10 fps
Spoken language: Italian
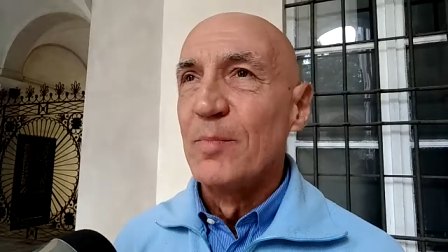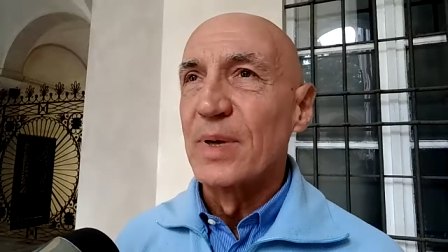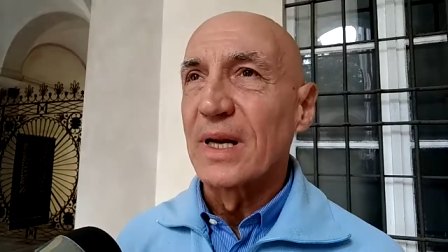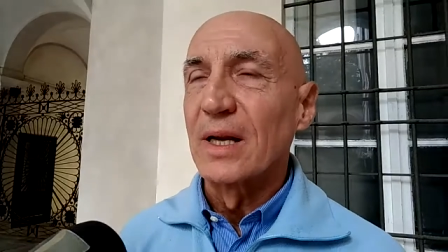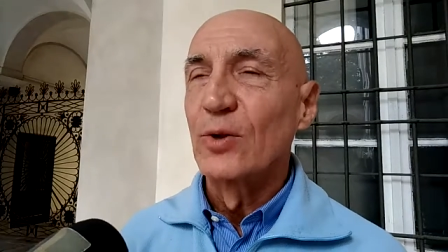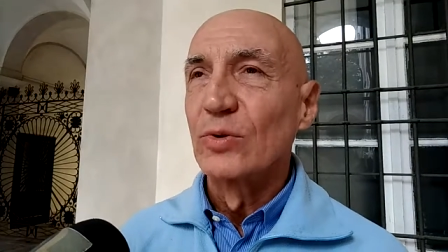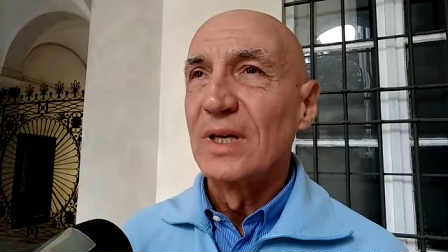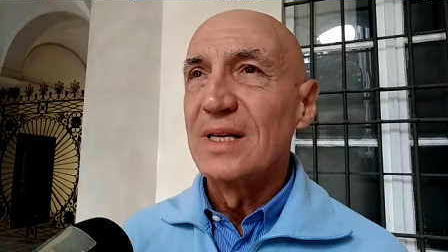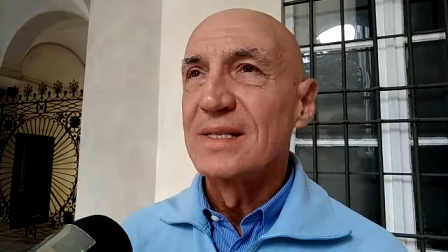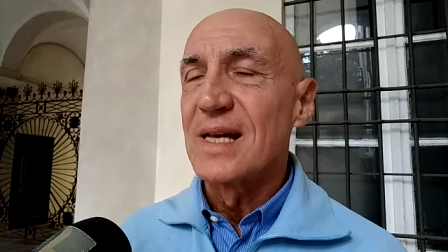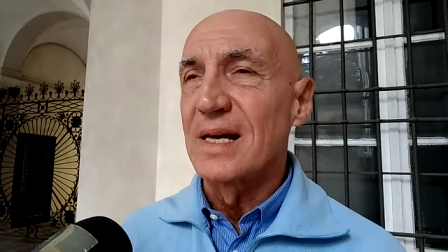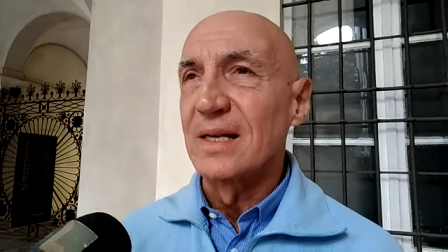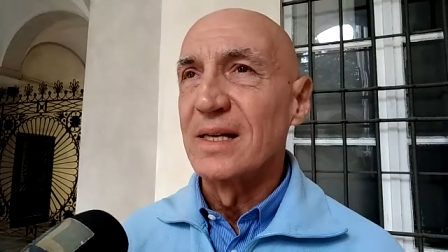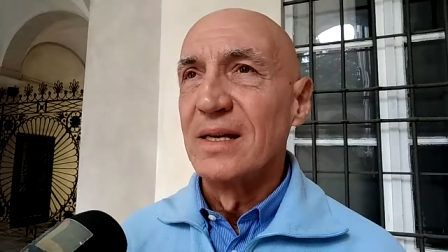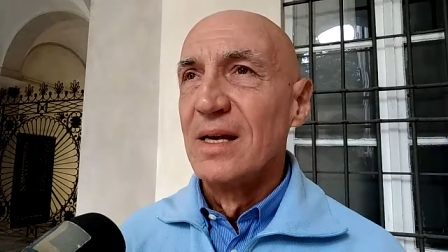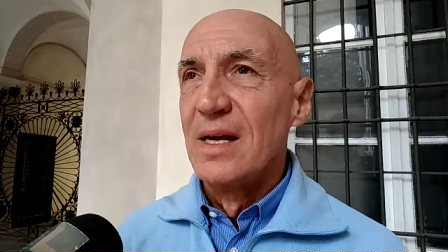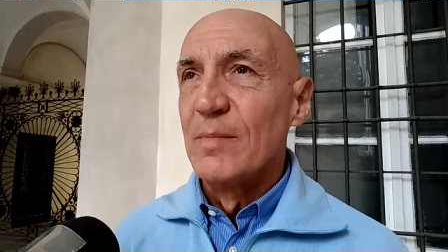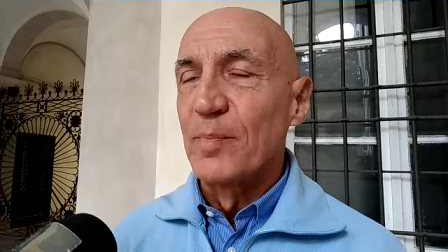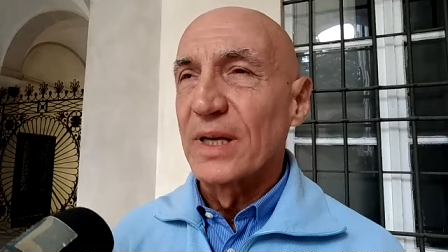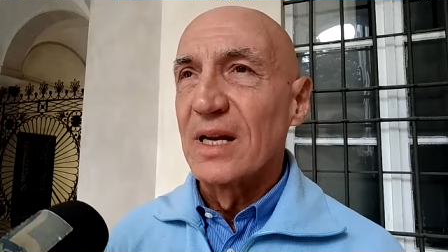per riutilizzarli
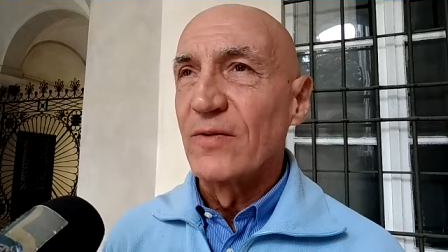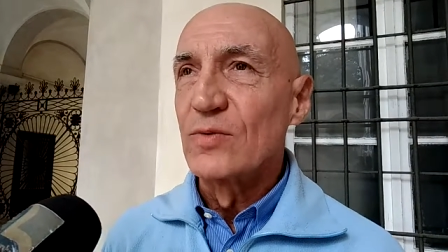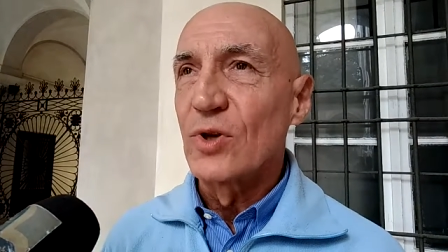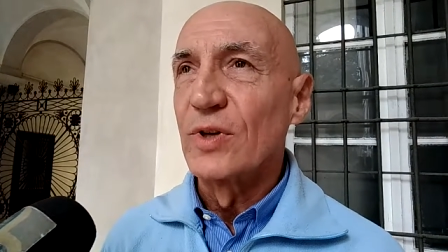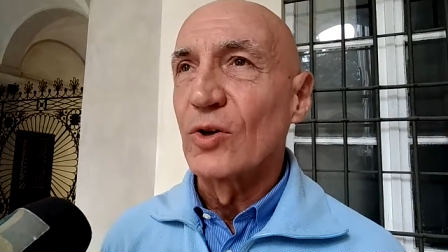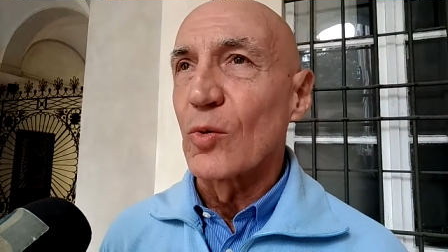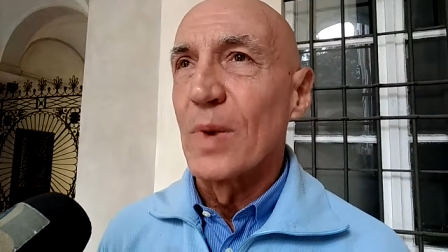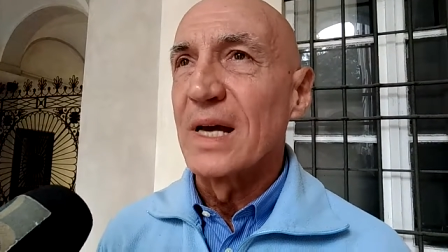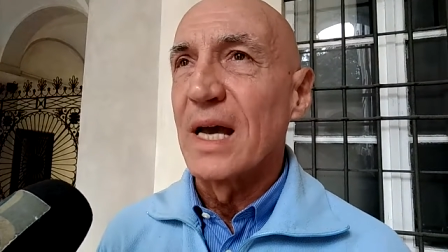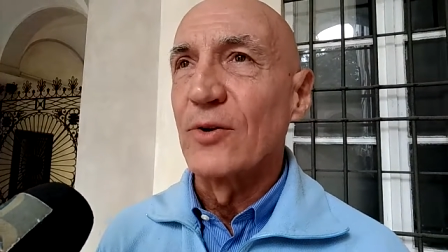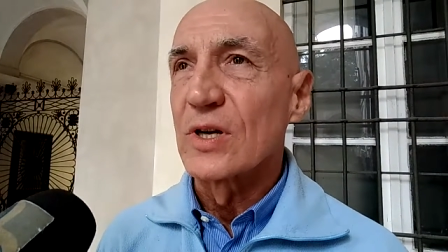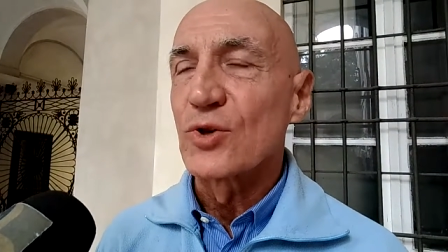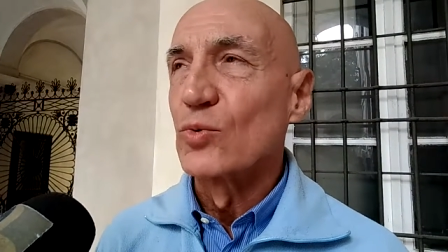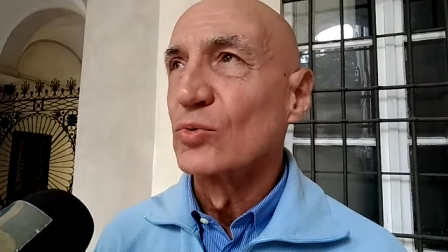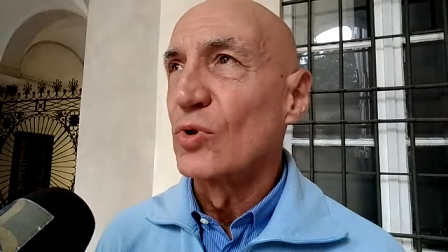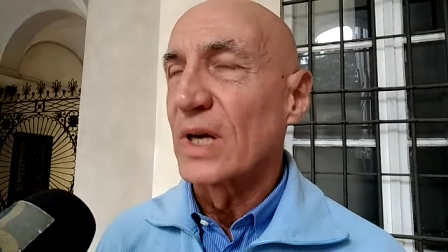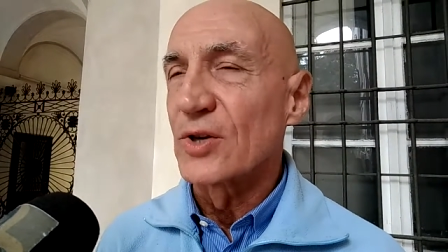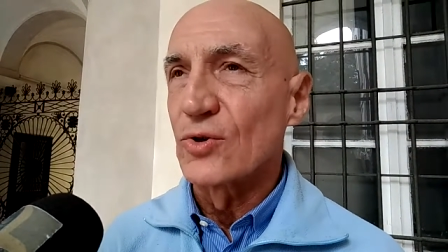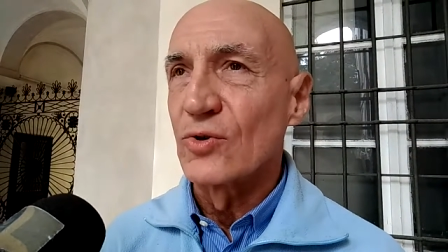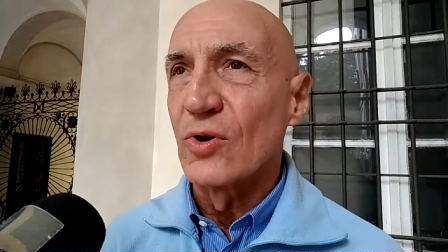per delle funzioni che ormai hanno assunto e che
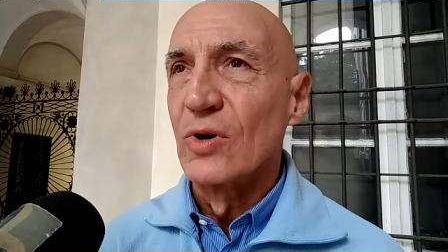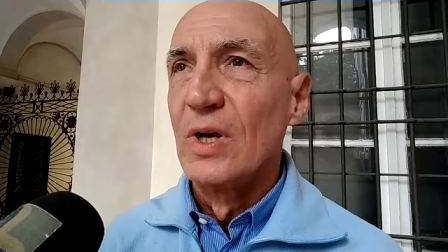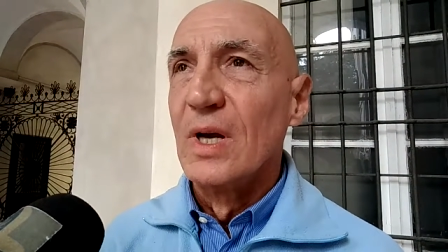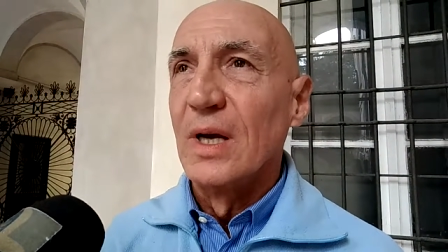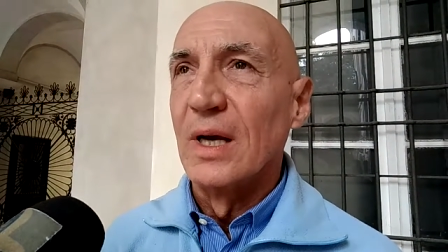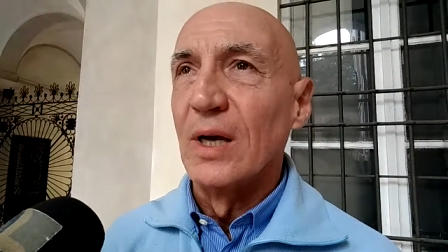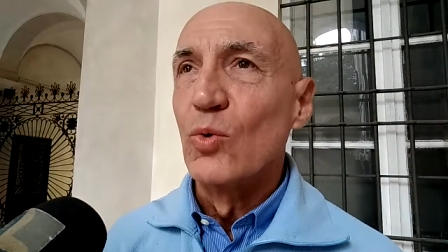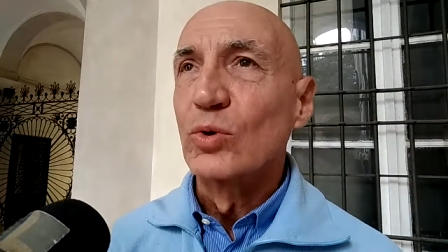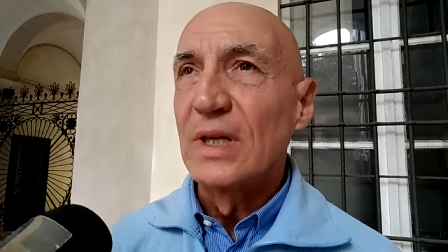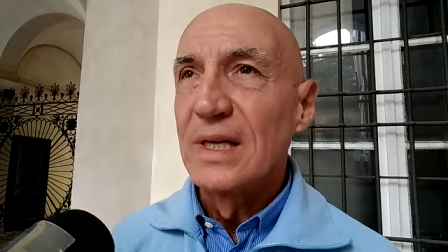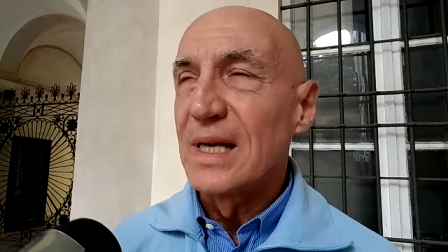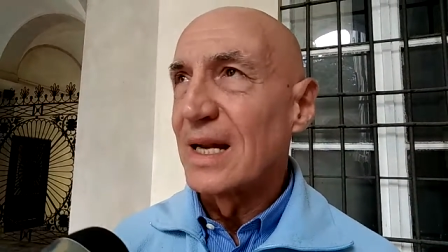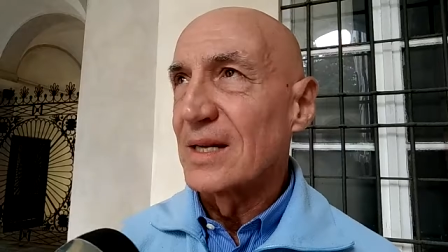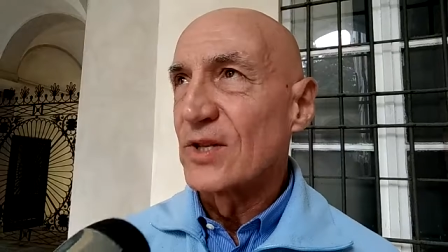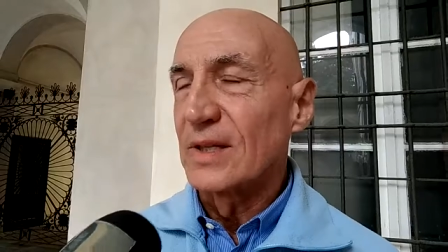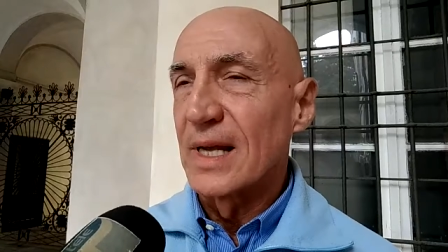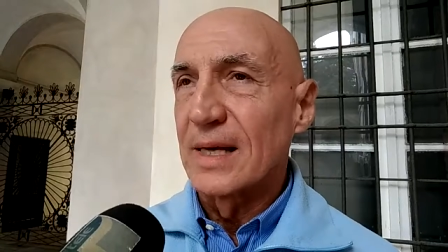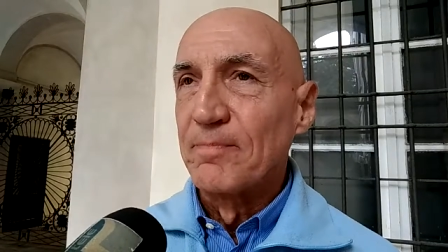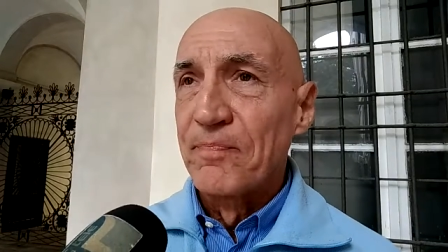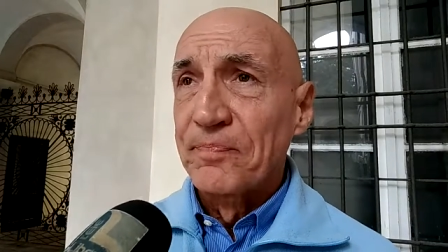sono eh, utili alla
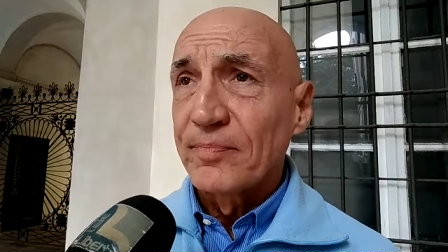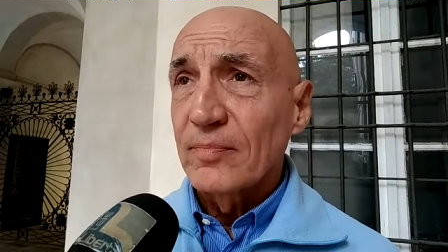città.